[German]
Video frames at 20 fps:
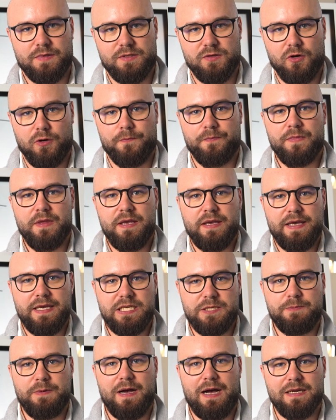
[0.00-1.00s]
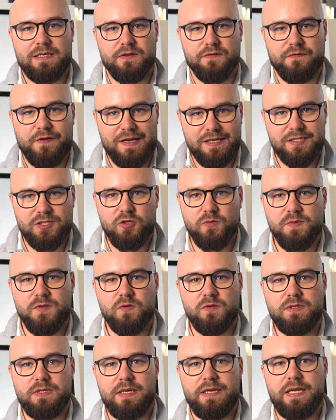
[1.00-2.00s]
So, ich berate
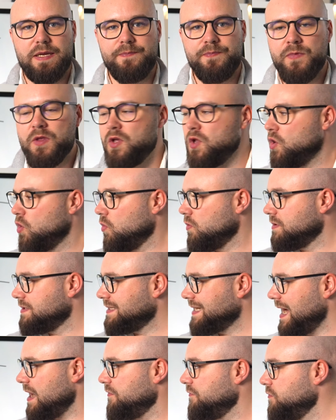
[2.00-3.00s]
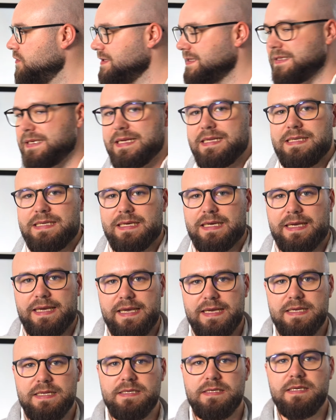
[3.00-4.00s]
Wachstumsunternehmen und dafür zählen die
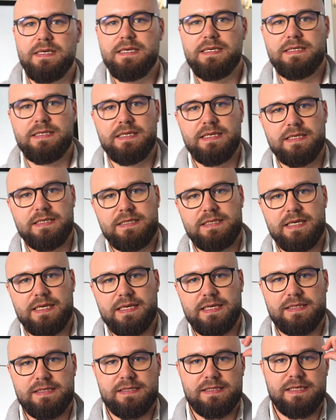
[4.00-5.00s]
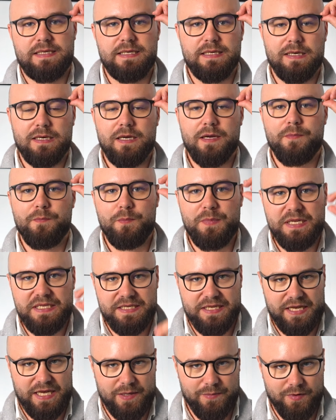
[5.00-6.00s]
Regeln, die ich dir jetzt hier
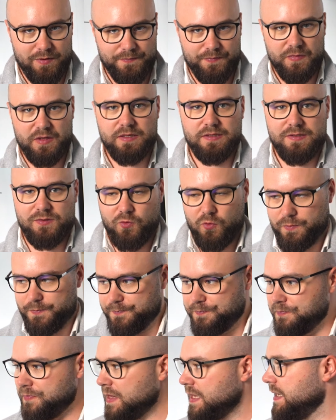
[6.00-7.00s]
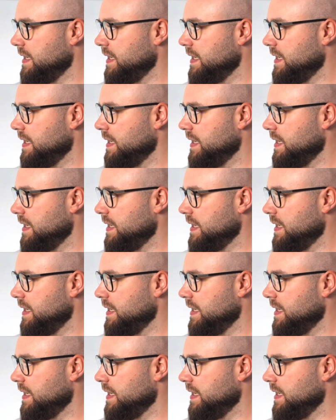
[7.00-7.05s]
mitgebe. So,